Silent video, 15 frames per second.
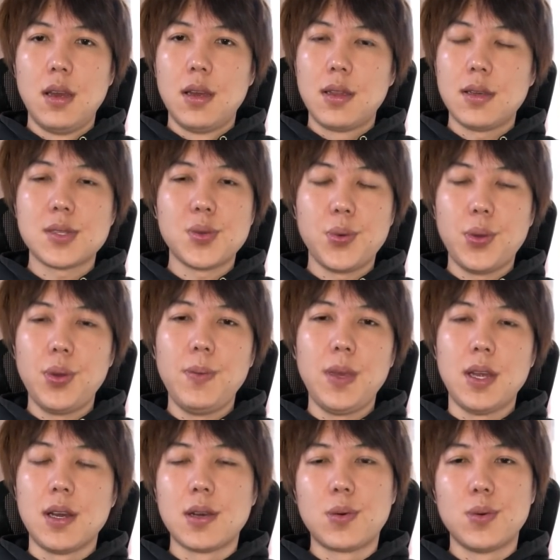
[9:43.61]
だそういう意味
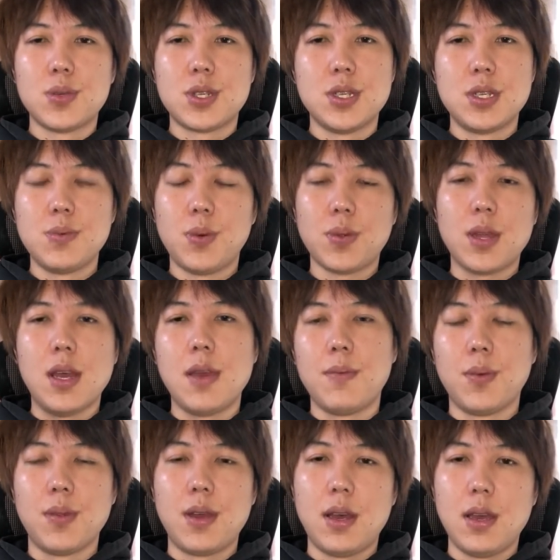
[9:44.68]
ではこう支持母体
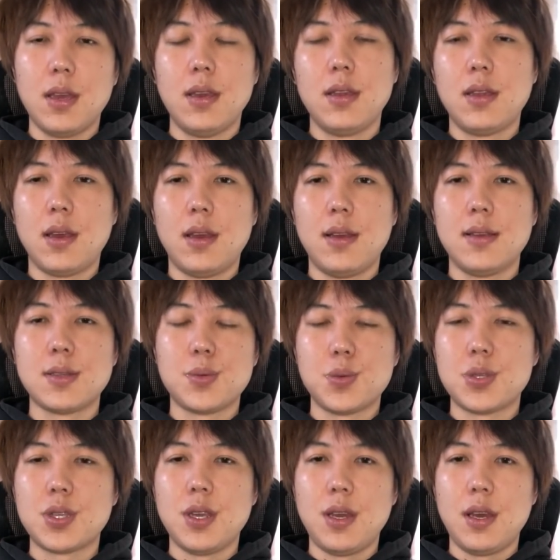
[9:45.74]
もないでそ
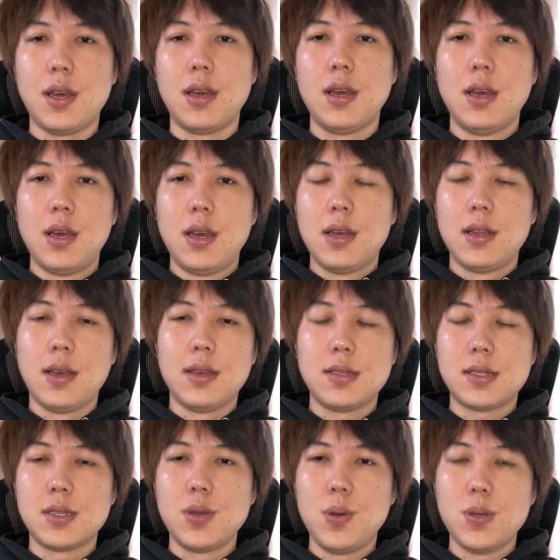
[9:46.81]
してね、
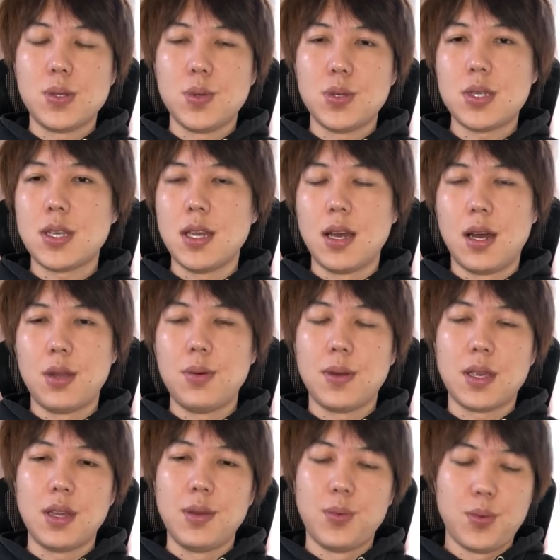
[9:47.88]
強い組織があるわ
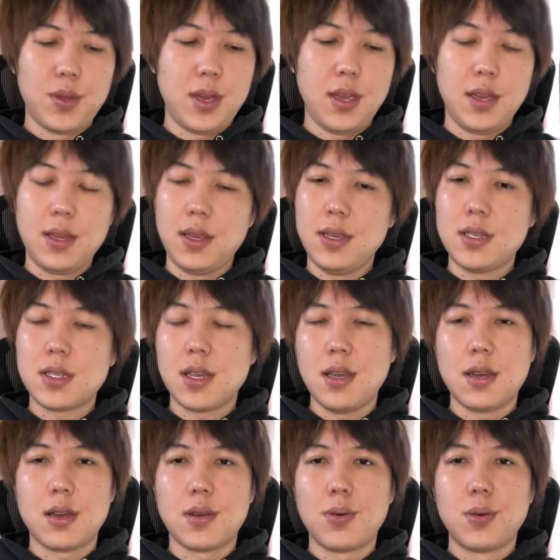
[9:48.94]
けでもない NHK
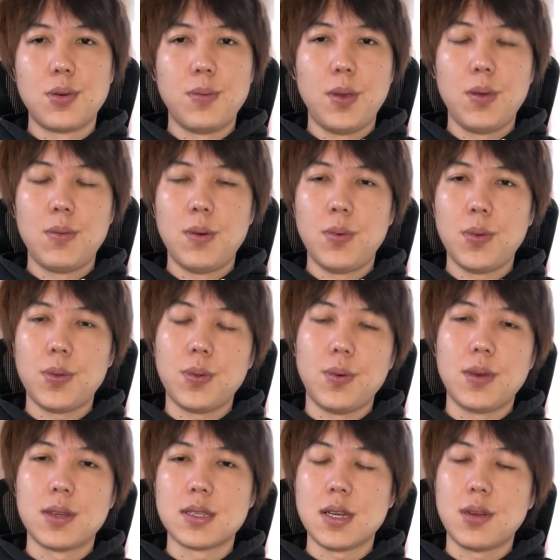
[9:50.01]
から国民を守る党
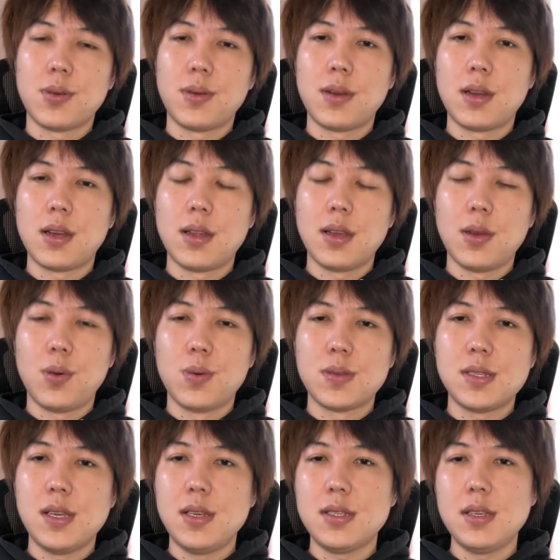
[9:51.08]
がじゃあこれからね国
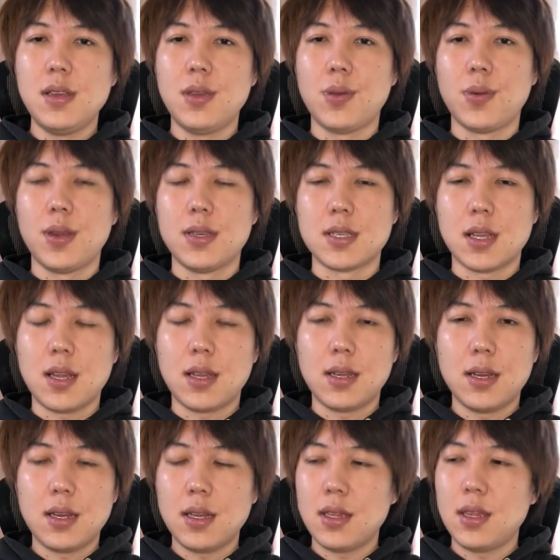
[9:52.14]
政選挙でじゃあ
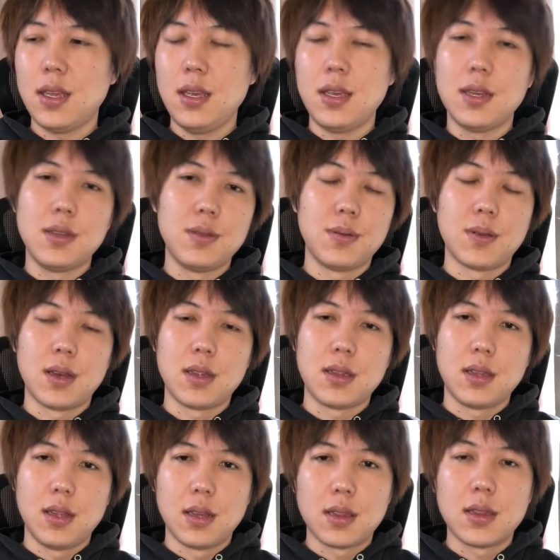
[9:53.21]
戦っていけるのかっ
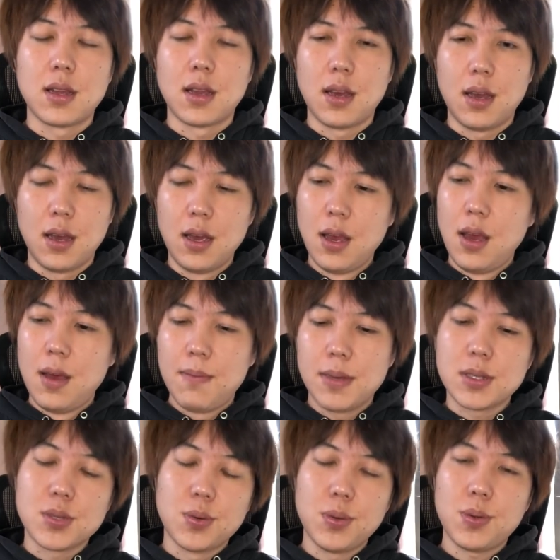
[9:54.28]
てなったら、まあ、
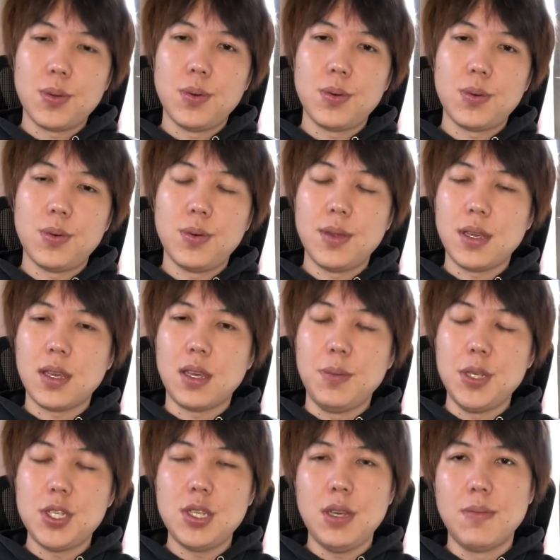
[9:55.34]
相当こうね厳
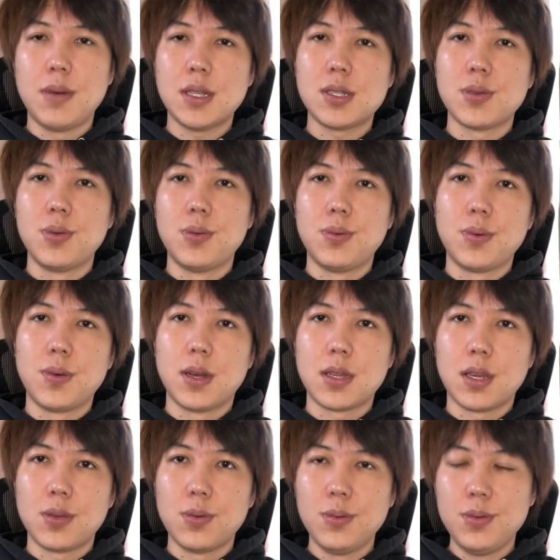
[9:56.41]
しい末路を僕は
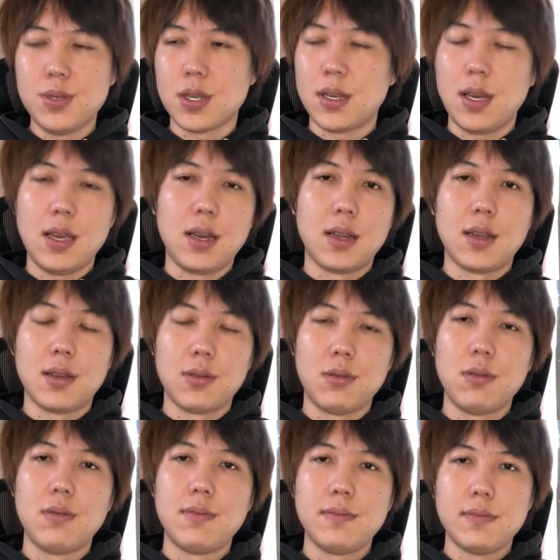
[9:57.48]
たどるんじゃないかなと
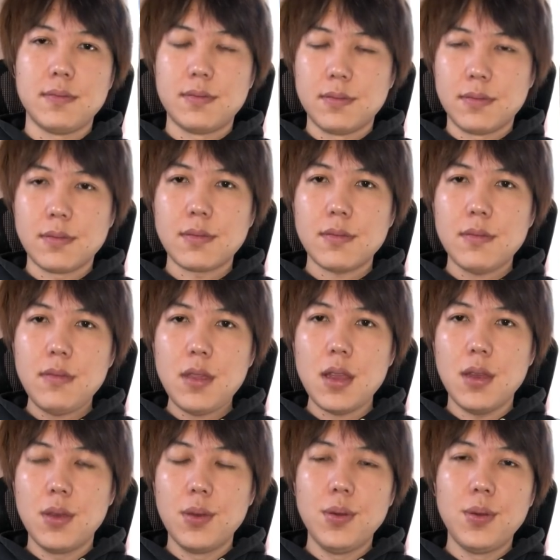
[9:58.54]

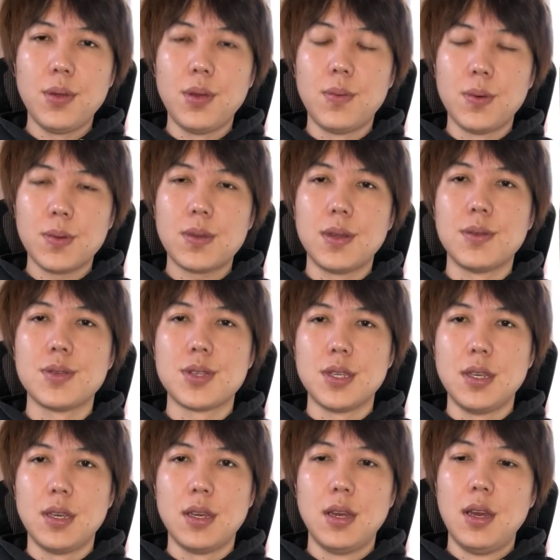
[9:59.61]
いうふうに思ってる
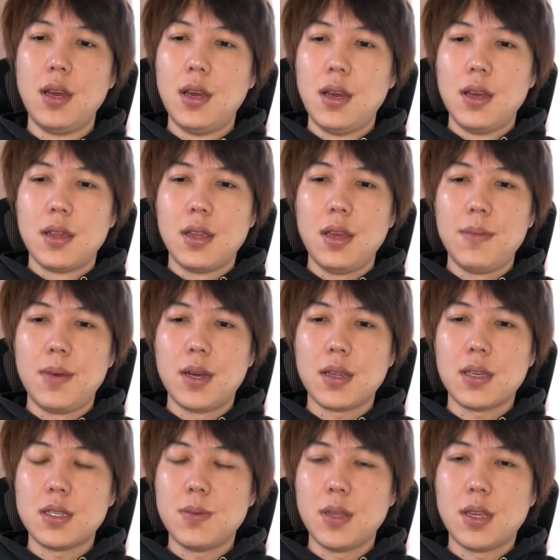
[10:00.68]
しでまあ
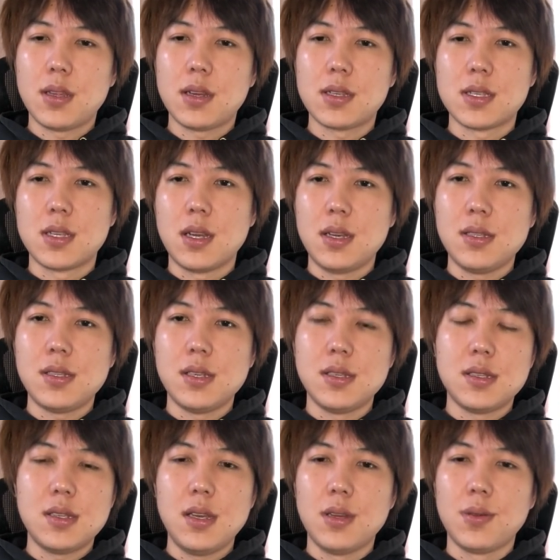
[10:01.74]
立花隆大先
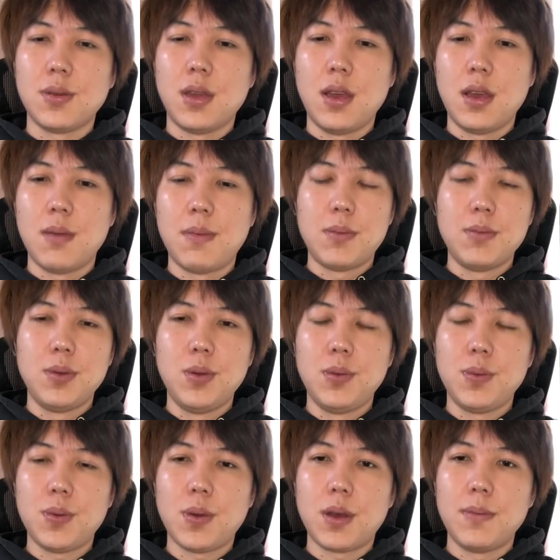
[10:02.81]
生のね、
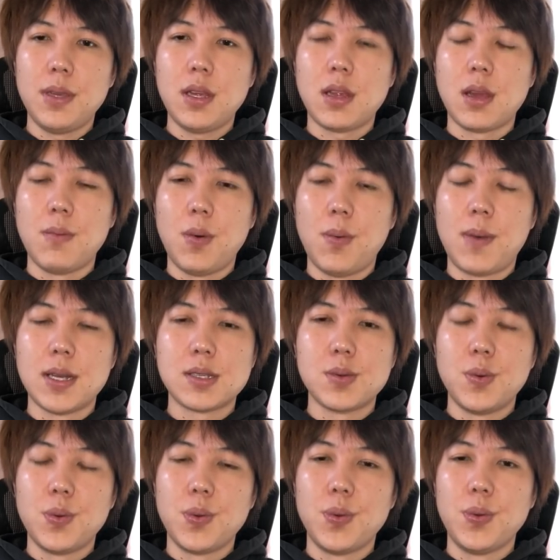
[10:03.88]
ムーブとか見てても、まあ、
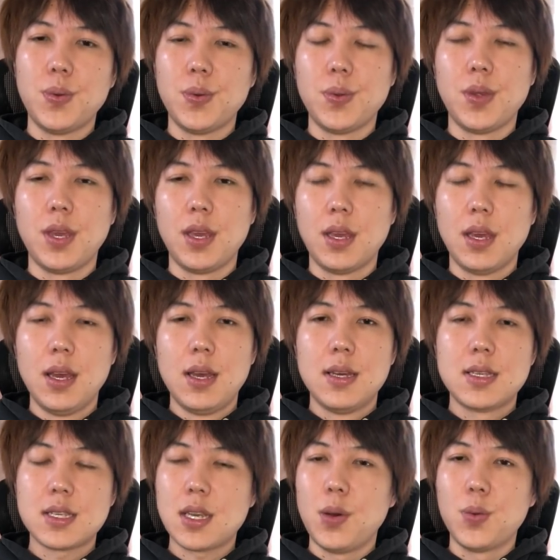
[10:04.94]
そういうふうに
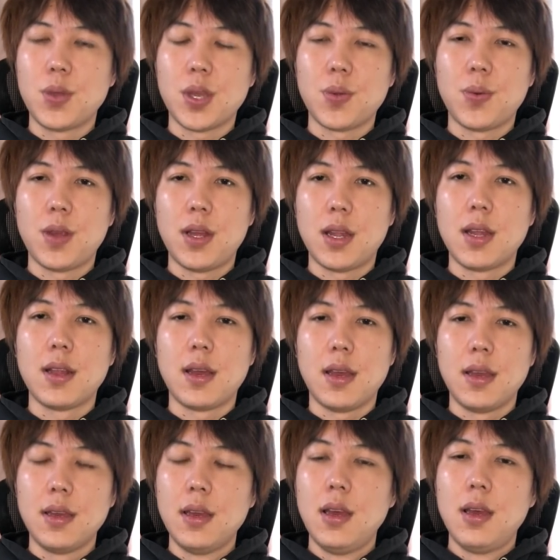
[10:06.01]
しか受け取れられない。